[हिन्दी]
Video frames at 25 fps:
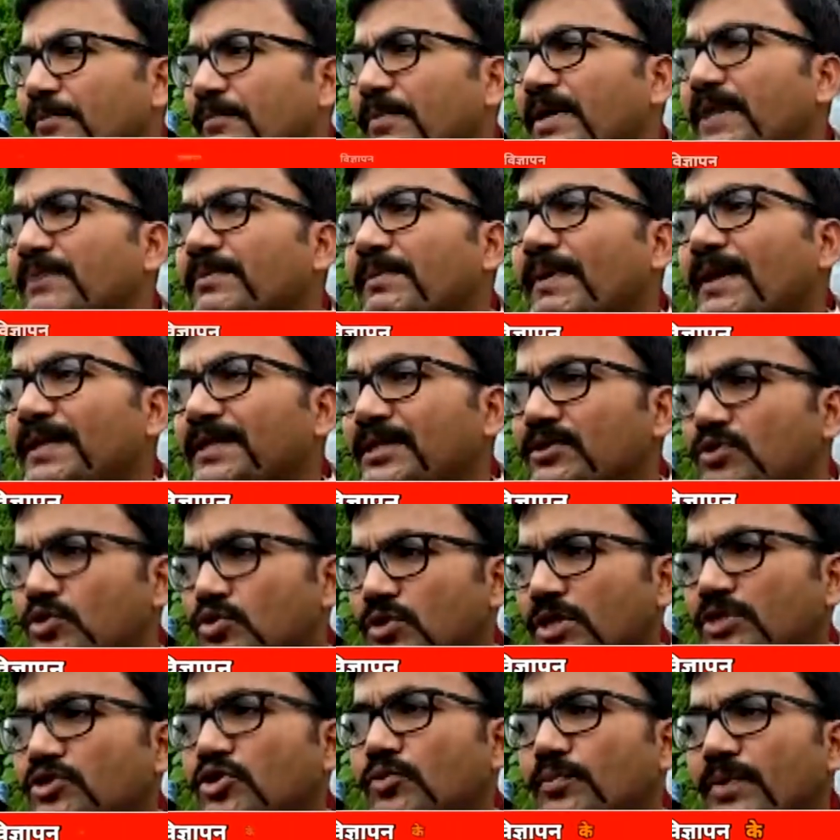मेन बात है
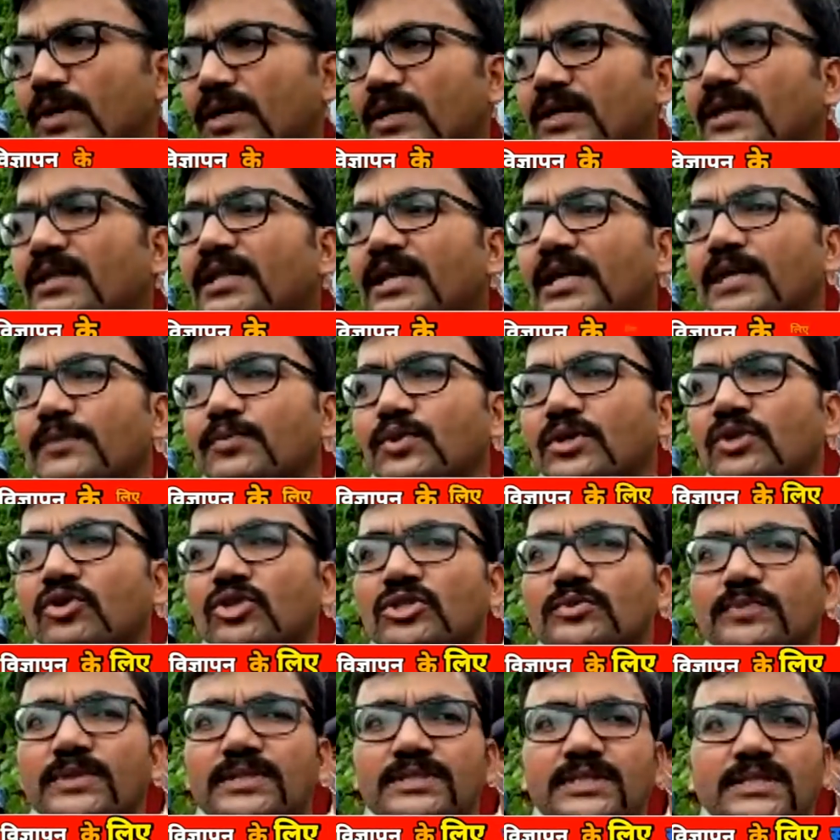शूटर्स को पकड़ना ताकि पूरी
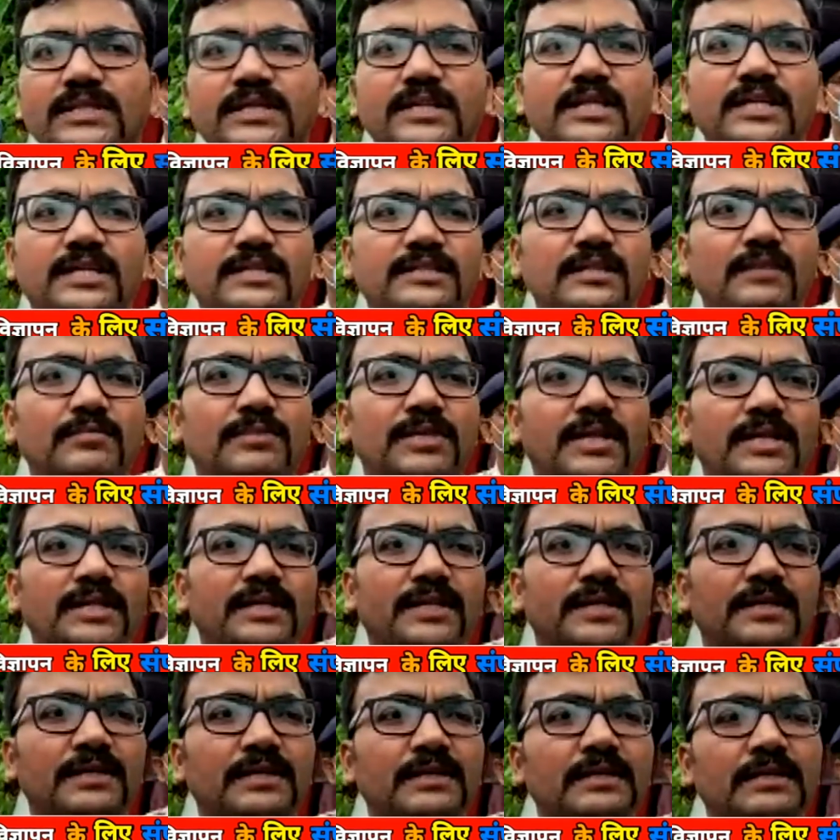कॉन्स्परेसी निकल के सामने आ
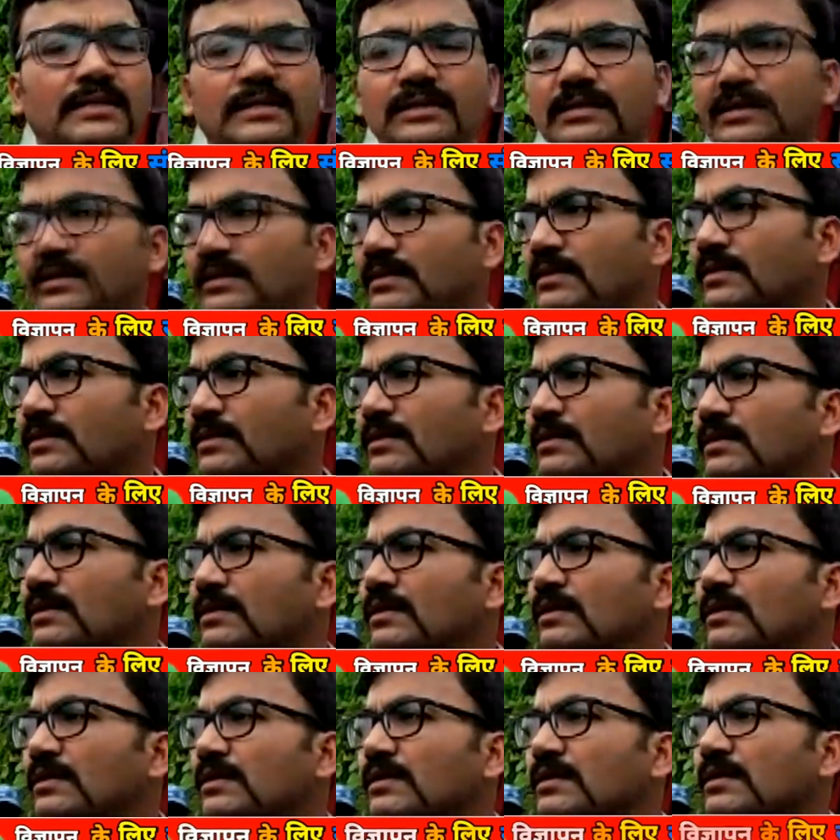जाए डबल नंबर का कोई
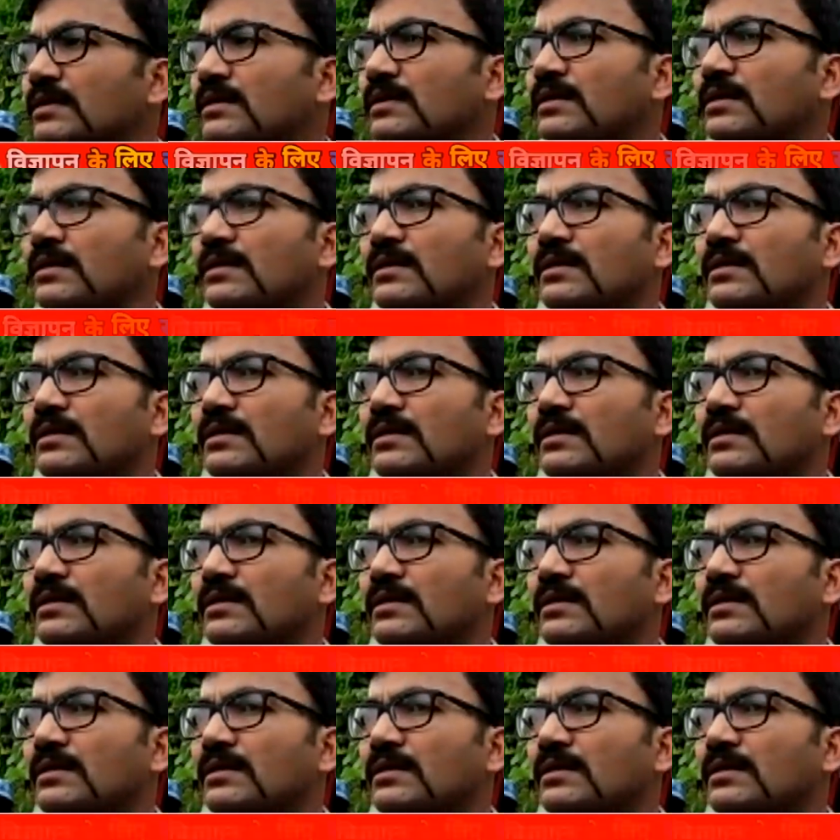मोटरसाइकिल